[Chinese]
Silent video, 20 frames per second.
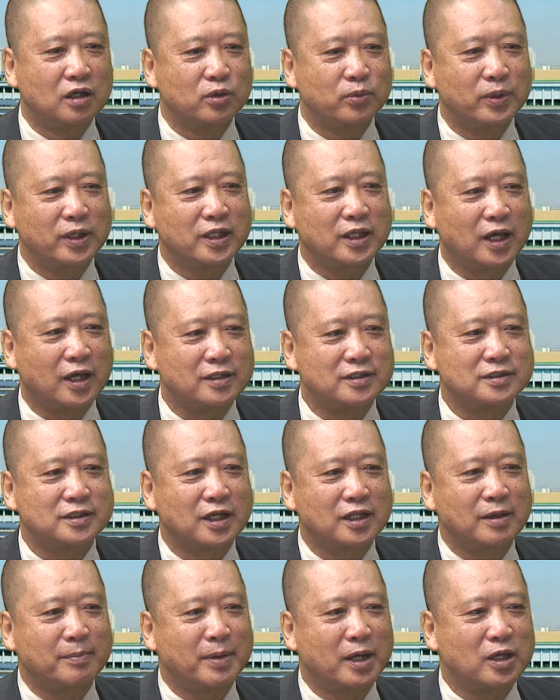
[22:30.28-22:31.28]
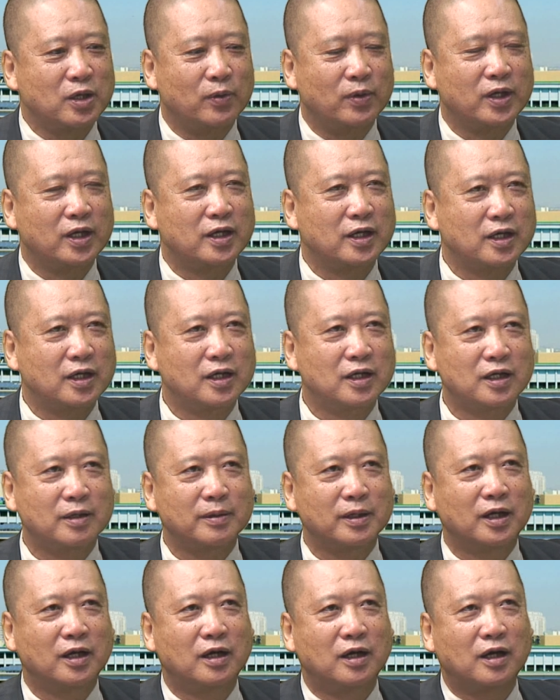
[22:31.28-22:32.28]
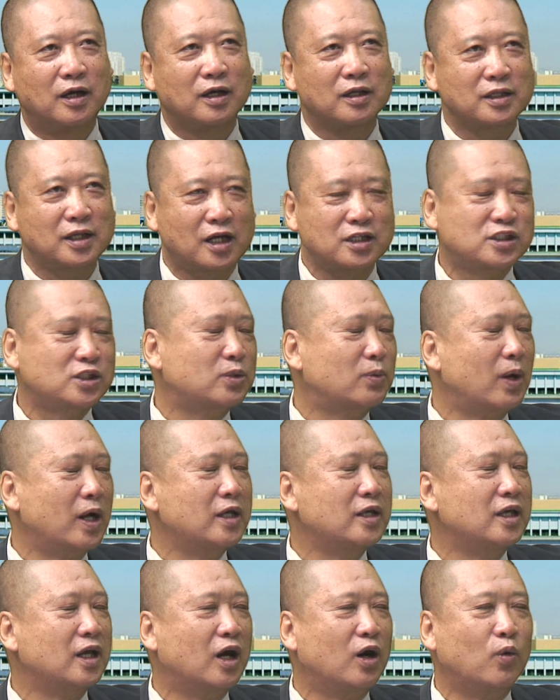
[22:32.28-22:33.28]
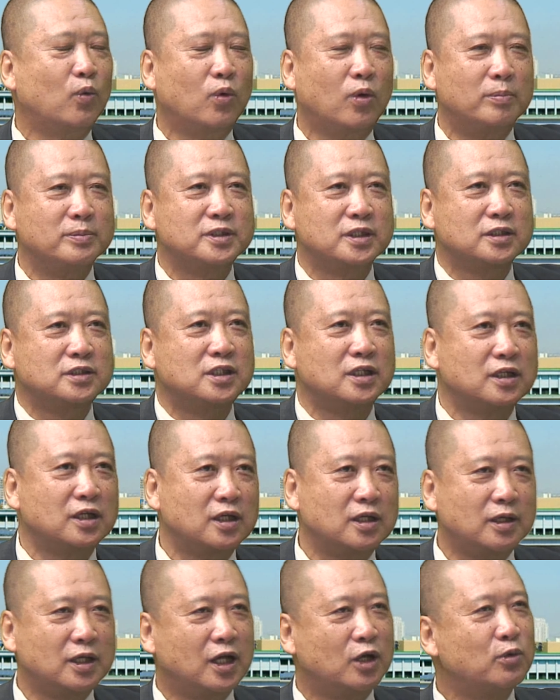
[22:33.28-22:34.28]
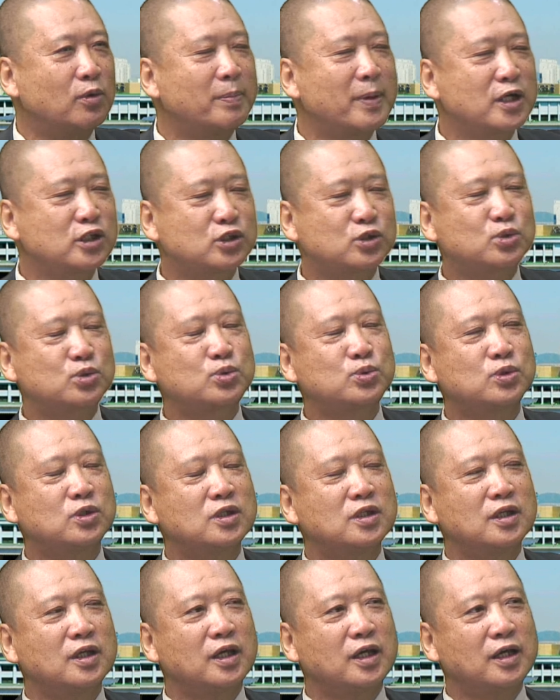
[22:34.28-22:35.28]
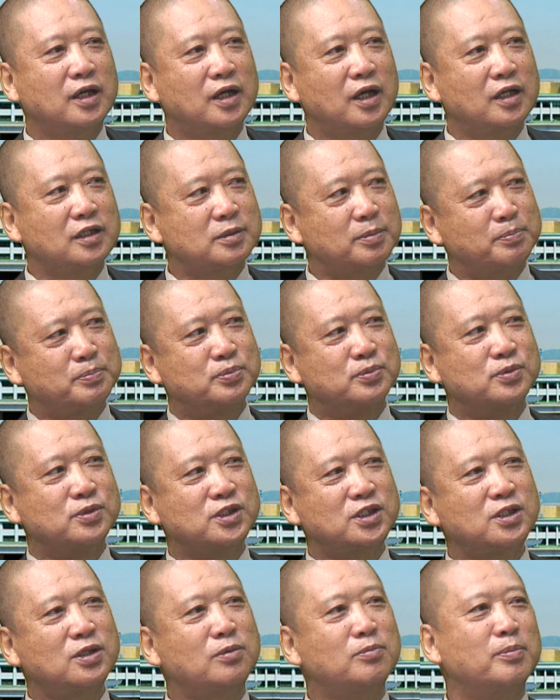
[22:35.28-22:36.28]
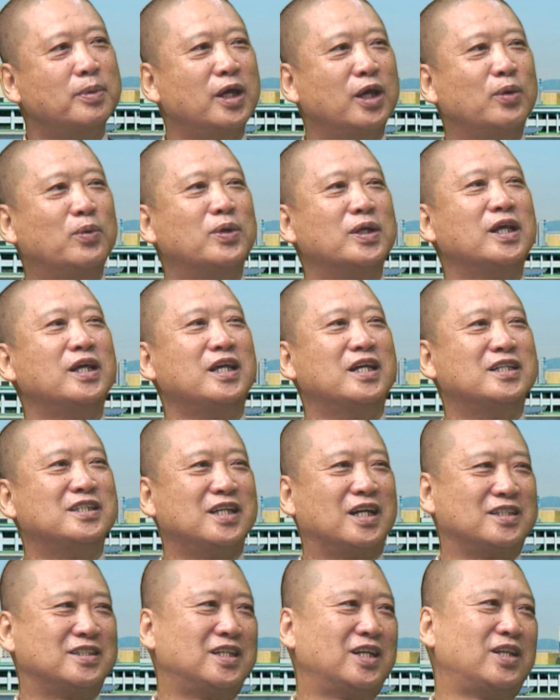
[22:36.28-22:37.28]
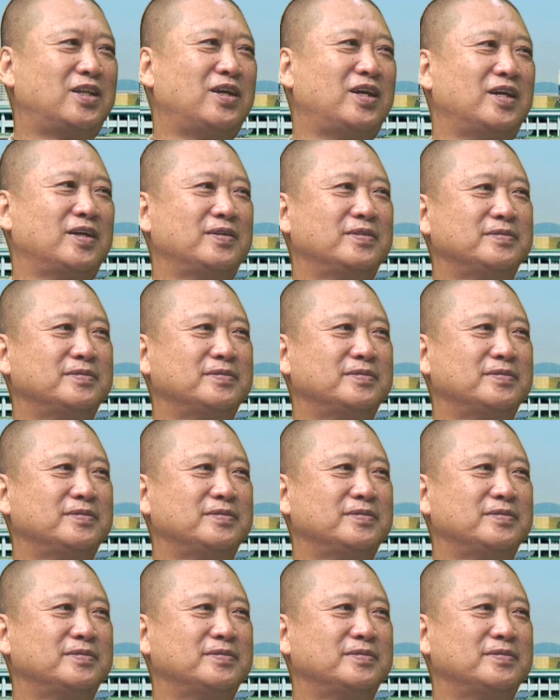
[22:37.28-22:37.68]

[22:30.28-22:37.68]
瑞典在那边有一个大使馆一样，我们的联络办事处应该是不受美国的影响才对。